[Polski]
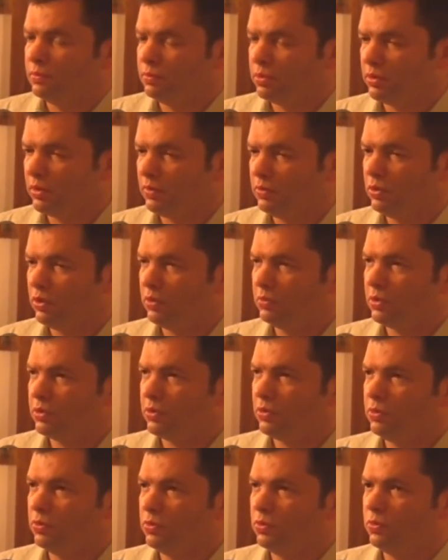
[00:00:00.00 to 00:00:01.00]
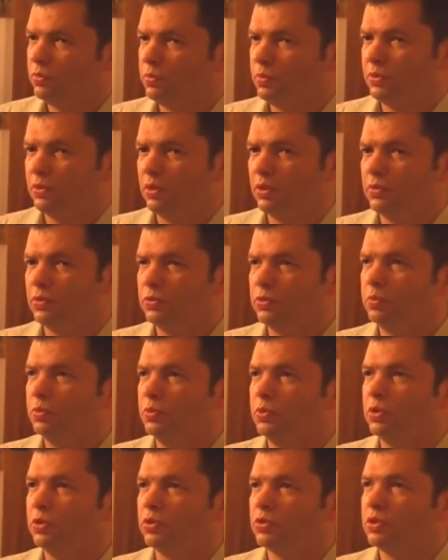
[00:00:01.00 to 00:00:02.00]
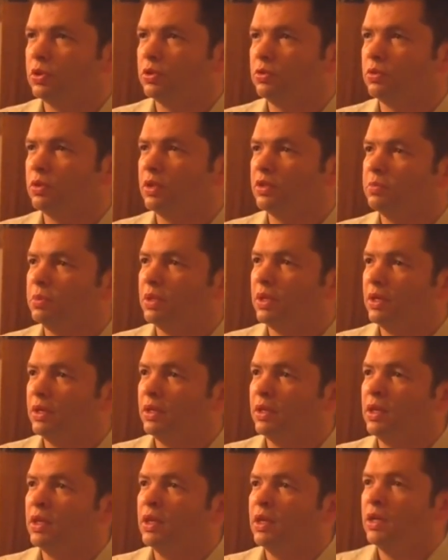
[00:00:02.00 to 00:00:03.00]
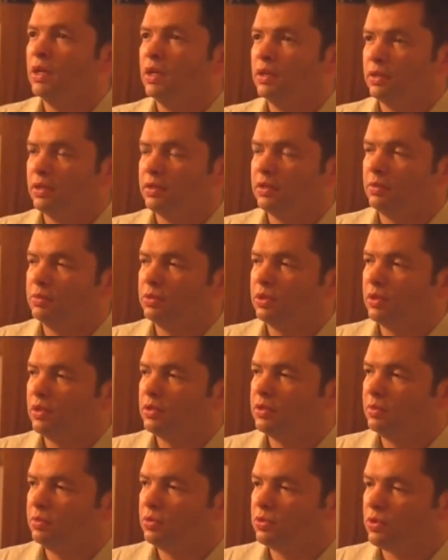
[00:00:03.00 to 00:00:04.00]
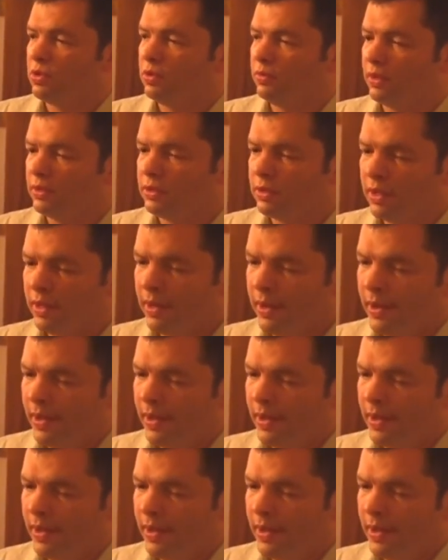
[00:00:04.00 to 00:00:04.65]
Przedstawicielom zarządu Polskiego Związku Piłki Nożnej, którzy nas wspierali, też chciałbym serdecznie podziękować.